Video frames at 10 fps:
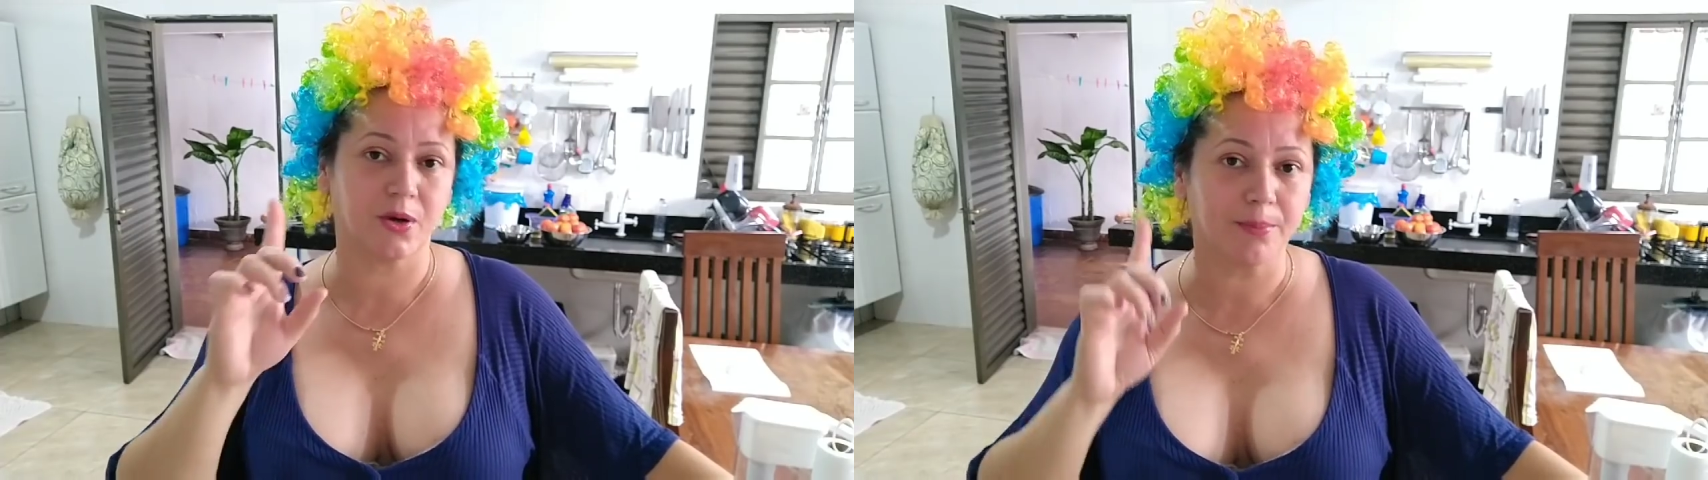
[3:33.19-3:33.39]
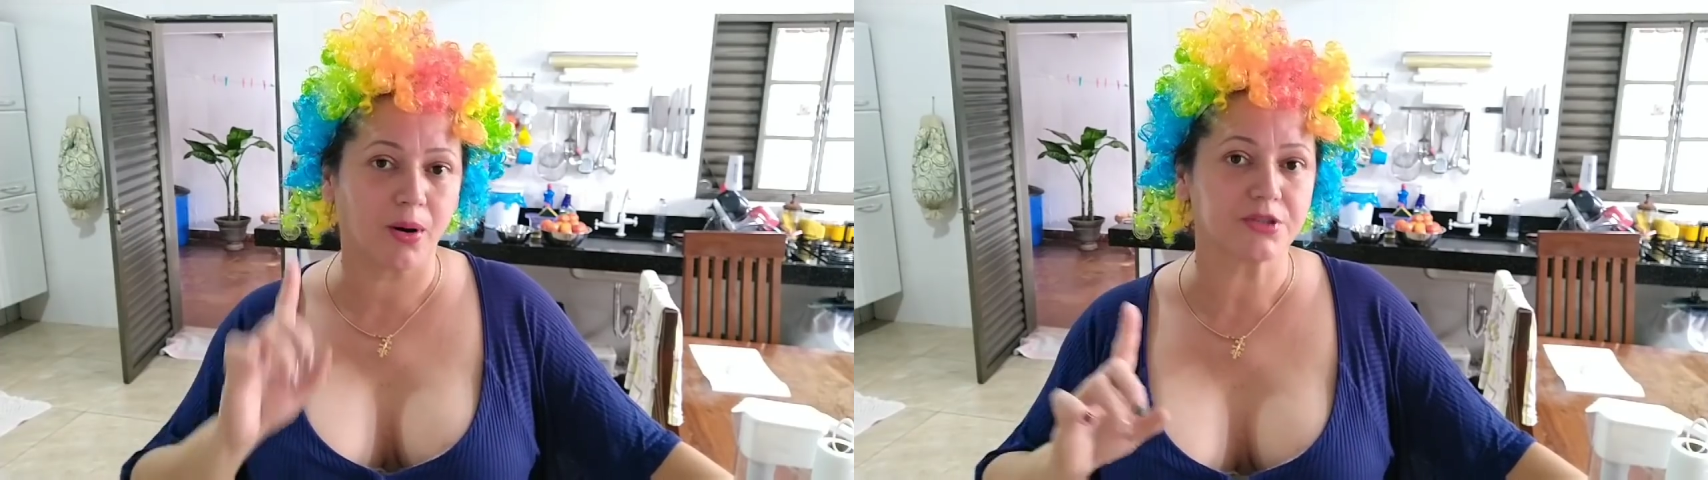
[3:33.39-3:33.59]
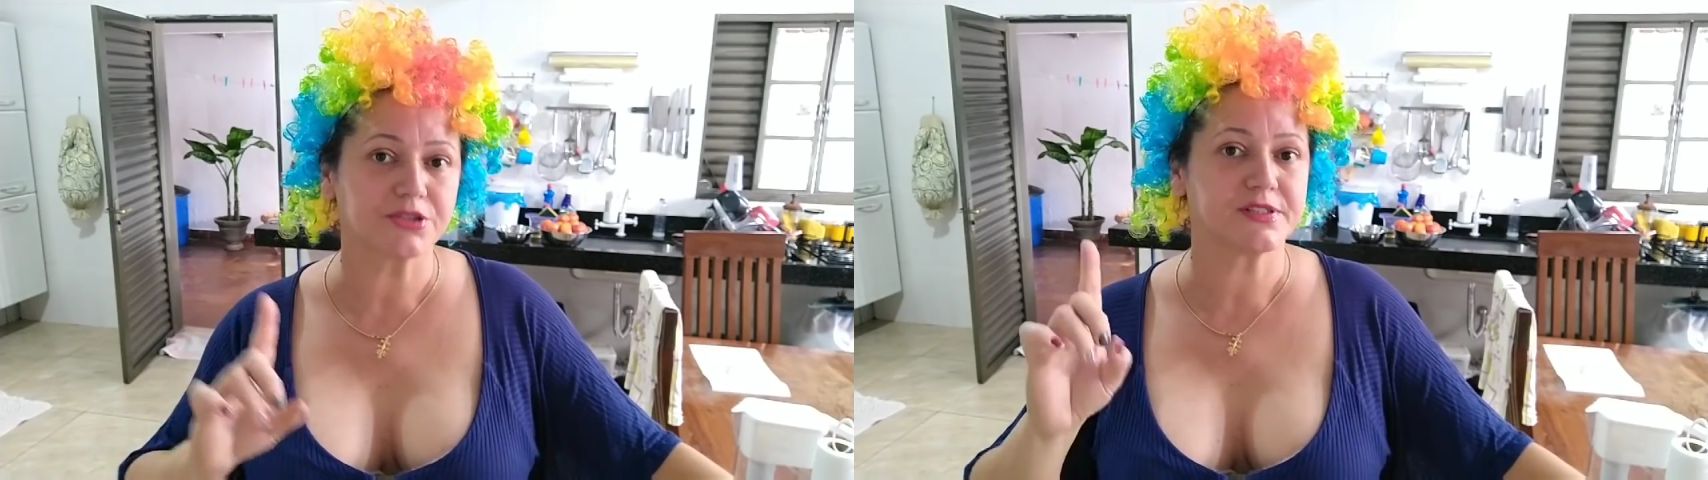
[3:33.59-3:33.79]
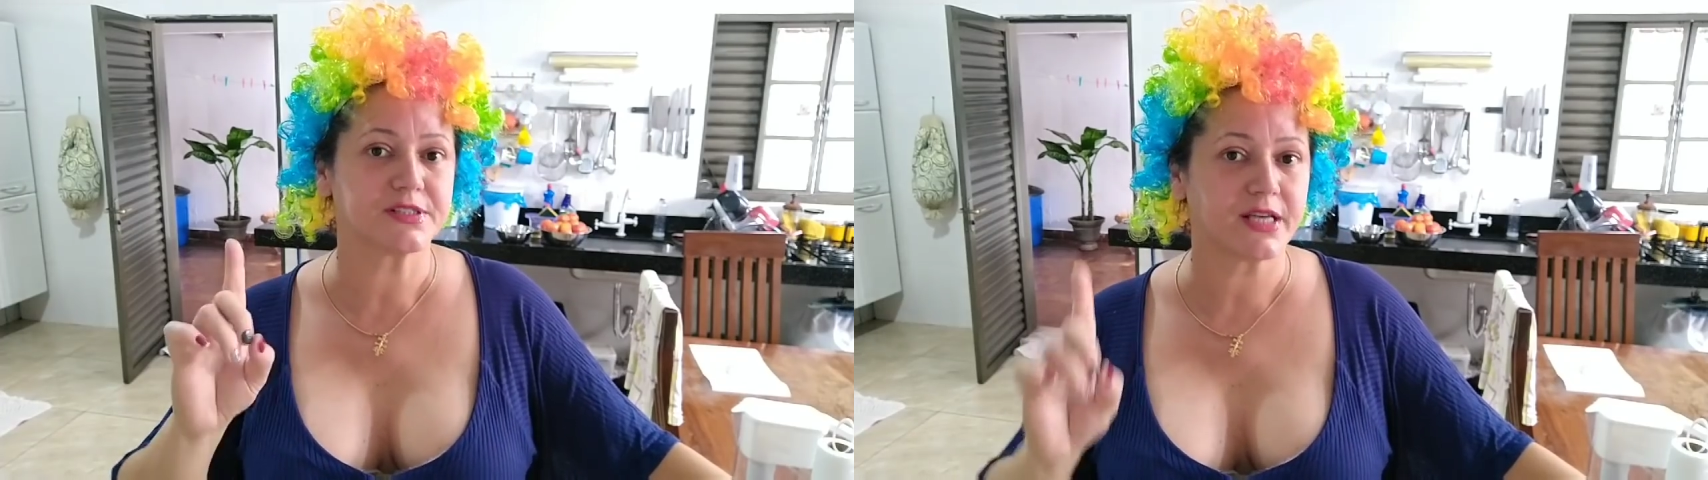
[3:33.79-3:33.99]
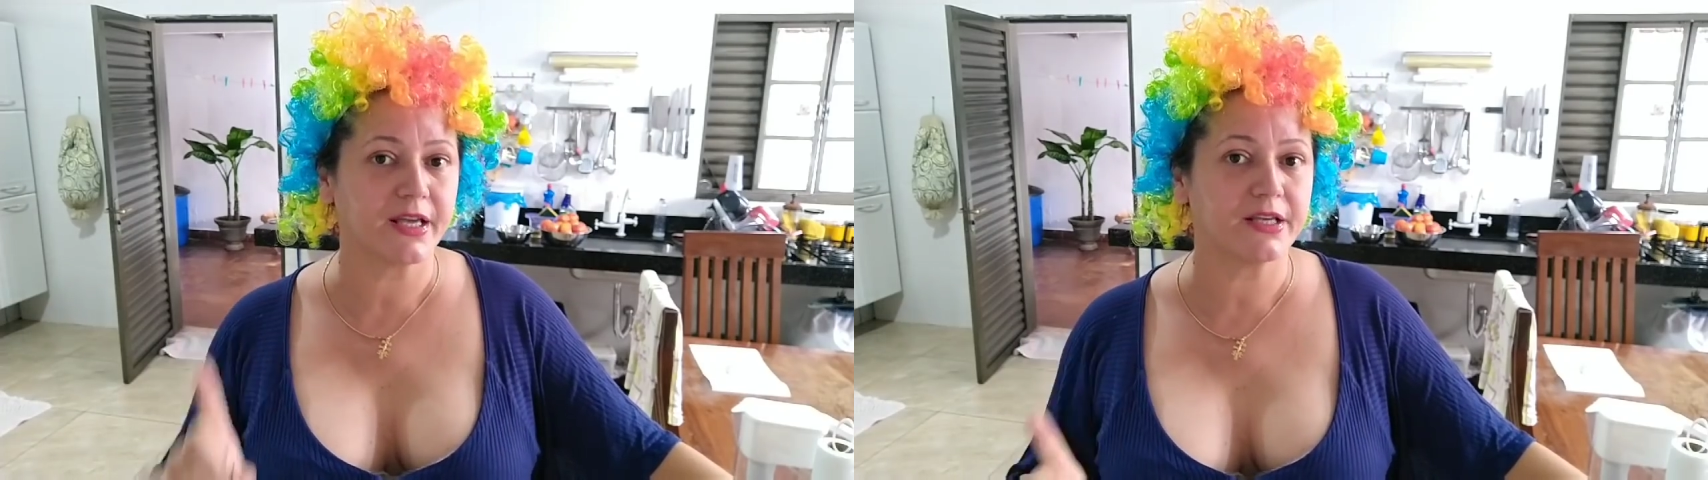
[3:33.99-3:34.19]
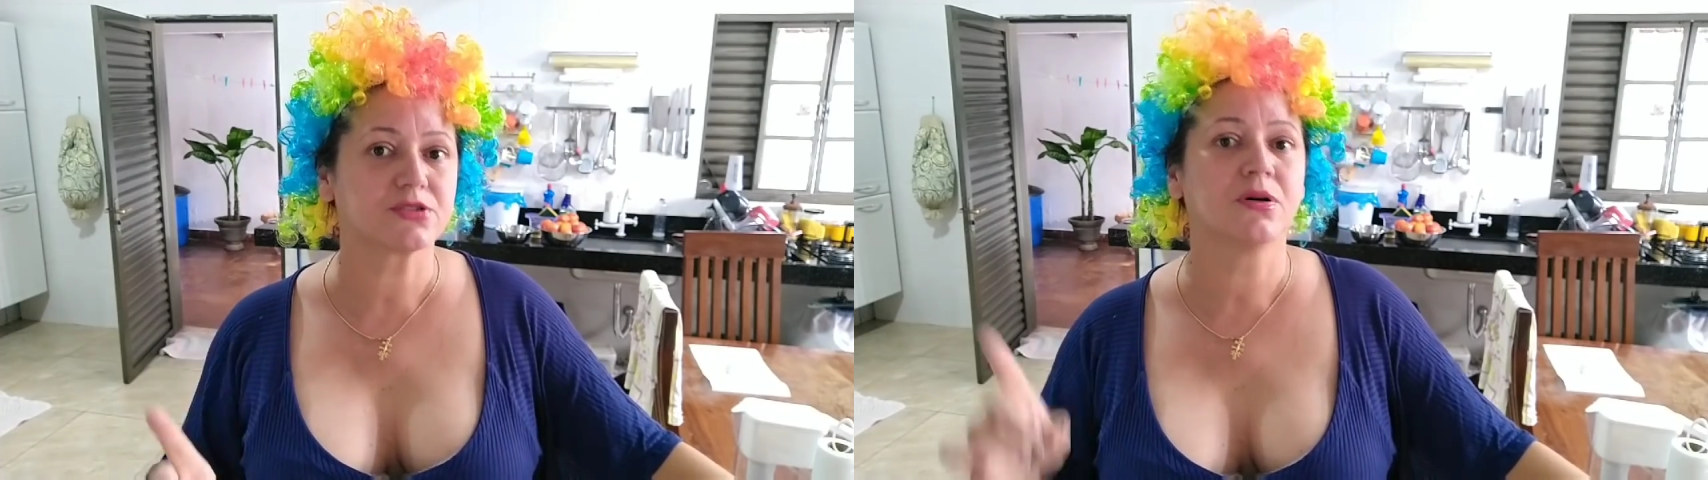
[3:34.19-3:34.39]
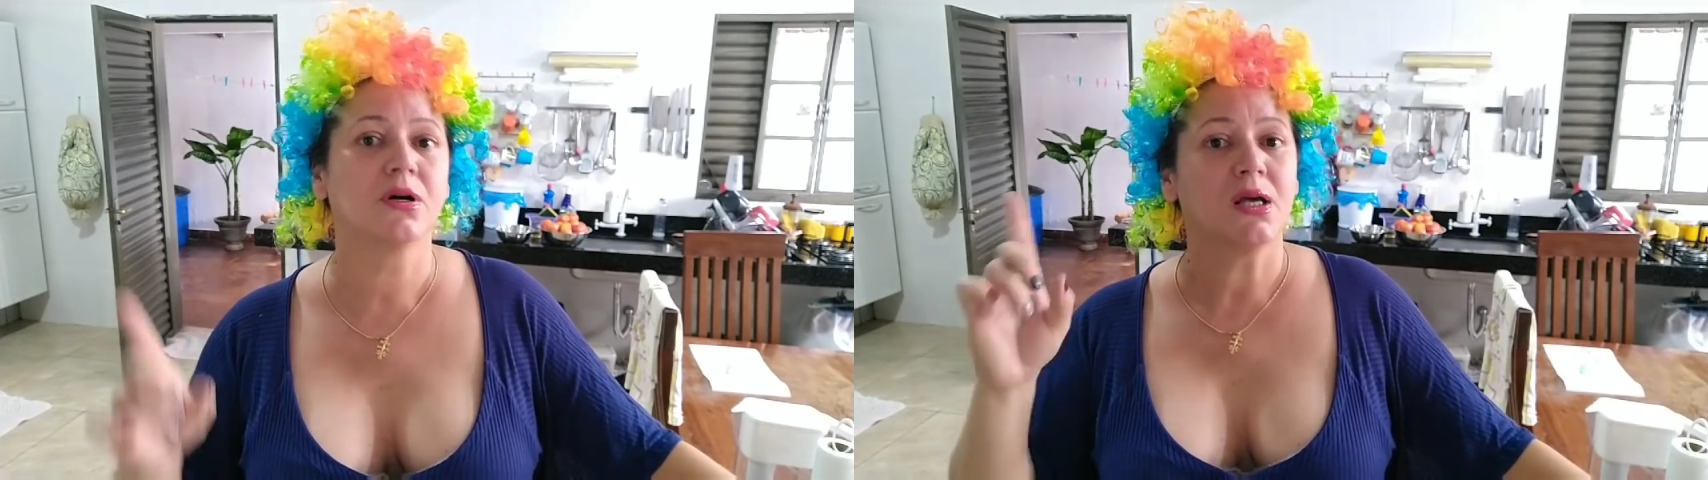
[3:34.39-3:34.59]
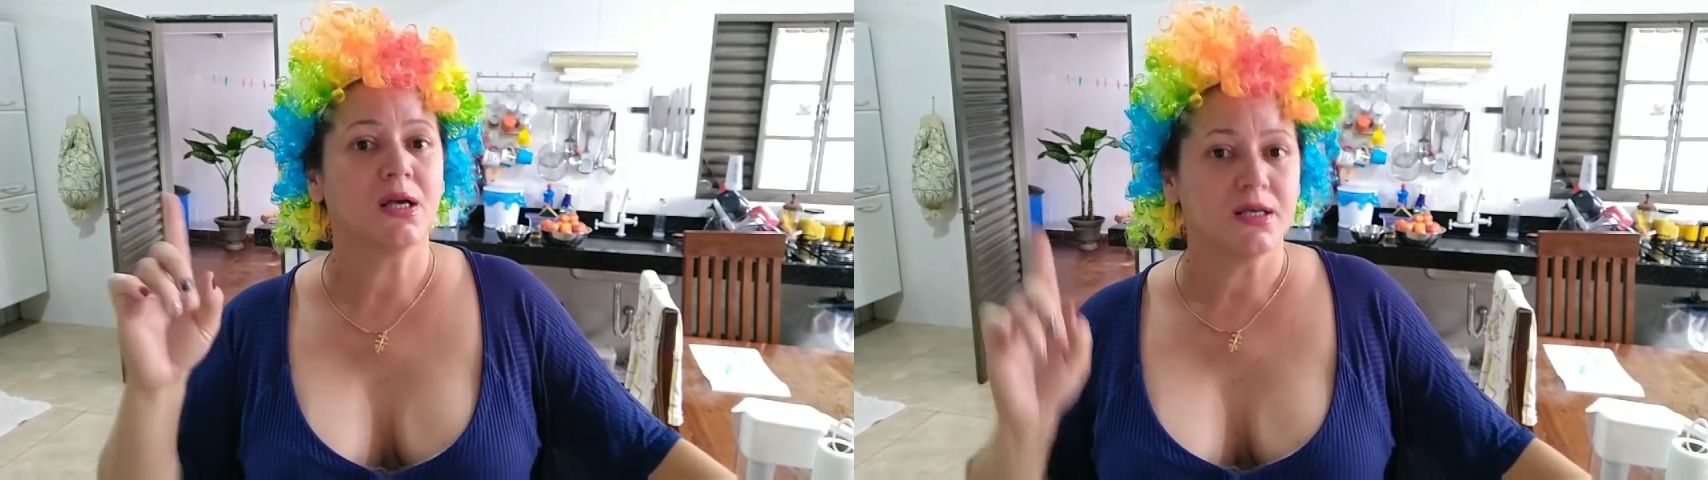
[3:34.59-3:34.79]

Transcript: não pode fazer isso